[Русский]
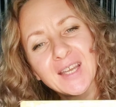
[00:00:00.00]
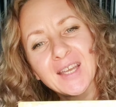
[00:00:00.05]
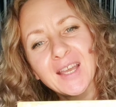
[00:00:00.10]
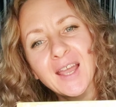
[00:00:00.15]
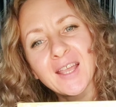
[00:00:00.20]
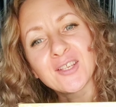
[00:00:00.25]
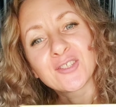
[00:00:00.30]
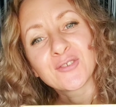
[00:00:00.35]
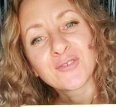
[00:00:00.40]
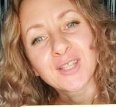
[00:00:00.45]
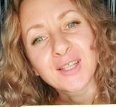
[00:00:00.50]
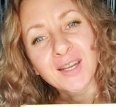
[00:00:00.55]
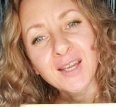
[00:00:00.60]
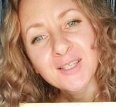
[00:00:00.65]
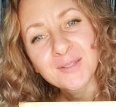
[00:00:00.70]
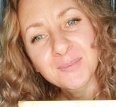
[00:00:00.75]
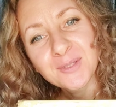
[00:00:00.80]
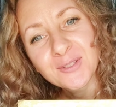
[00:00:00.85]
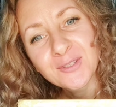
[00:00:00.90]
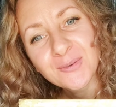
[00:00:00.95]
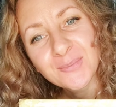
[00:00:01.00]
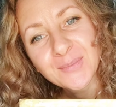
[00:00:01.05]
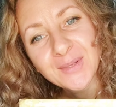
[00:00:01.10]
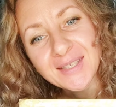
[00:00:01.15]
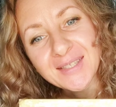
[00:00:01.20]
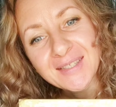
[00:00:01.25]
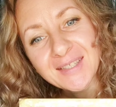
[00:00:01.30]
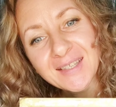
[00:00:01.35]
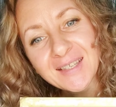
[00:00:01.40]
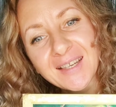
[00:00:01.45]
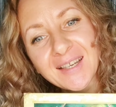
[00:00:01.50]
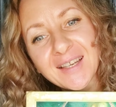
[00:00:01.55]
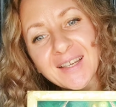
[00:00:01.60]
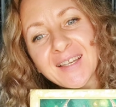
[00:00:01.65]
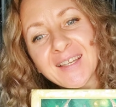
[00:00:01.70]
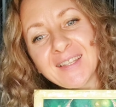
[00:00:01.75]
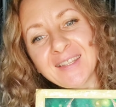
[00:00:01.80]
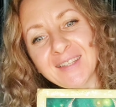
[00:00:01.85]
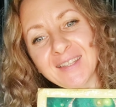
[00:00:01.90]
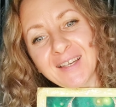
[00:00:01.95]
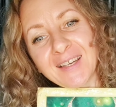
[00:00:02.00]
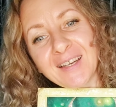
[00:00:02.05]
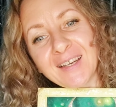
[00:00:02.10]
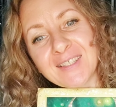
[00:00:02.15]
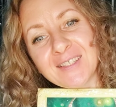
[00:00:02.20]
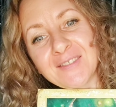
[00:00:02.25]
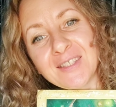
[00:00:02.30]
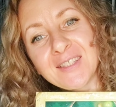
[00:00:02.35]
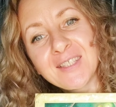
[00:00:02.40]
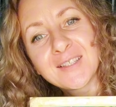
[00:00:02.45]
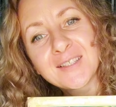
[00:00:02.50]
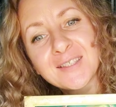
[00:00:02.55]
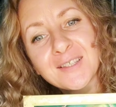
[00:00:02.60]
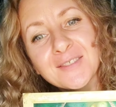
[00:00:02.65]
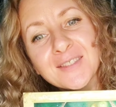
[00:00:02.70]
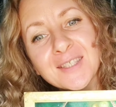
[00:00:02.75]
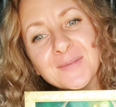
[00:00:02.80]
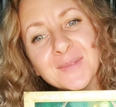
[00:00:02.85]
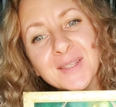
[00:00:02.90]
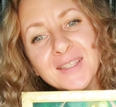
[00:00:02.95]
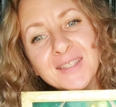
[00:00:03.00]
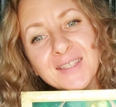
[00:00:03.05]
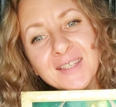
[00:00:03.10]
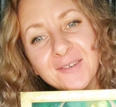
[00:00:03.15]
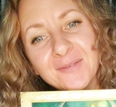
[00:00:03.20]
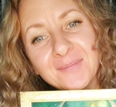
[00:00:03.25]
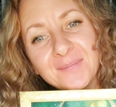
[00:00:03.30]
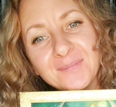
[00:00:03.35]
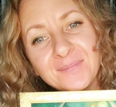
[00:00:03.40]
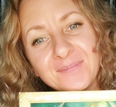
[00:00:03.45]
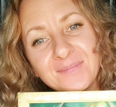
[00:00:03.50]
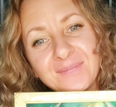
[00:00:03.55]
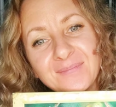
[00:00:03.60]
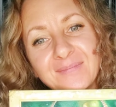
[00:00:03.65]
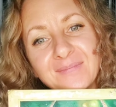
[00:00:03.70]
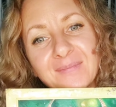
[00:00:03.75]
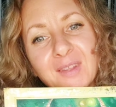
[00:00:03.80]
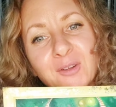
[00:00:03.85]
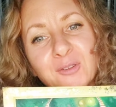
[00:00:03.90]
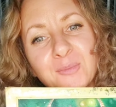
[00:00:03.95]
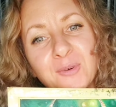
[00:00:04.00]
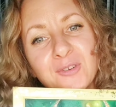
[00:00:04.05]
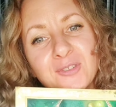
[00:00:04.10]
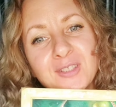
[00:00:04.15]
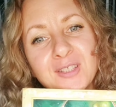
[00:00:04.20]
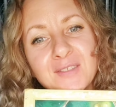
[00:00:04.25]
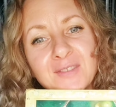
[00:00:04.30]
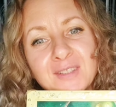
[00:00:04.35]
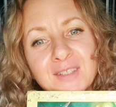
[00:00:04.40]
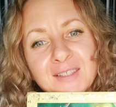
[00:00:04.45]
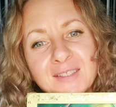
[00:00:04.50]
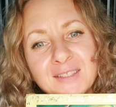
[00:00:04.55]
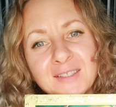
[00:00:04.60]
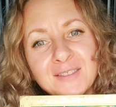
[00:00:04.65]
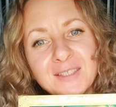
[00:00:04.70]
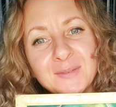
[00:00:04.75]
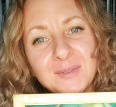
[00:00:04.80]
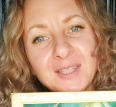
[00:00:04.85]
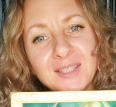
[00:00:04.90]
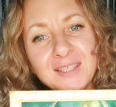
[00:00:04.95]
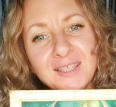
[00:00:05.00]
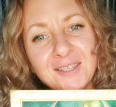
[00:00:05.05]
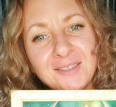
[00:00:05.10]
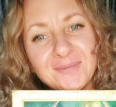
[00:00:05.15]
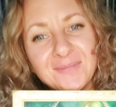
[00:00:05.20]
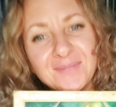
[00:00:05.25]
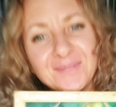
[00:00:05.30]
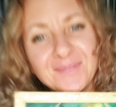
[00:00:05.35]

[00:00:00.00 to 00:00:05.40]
А еще вторая способность – это светиться в темноте. Он может светиться в темноте.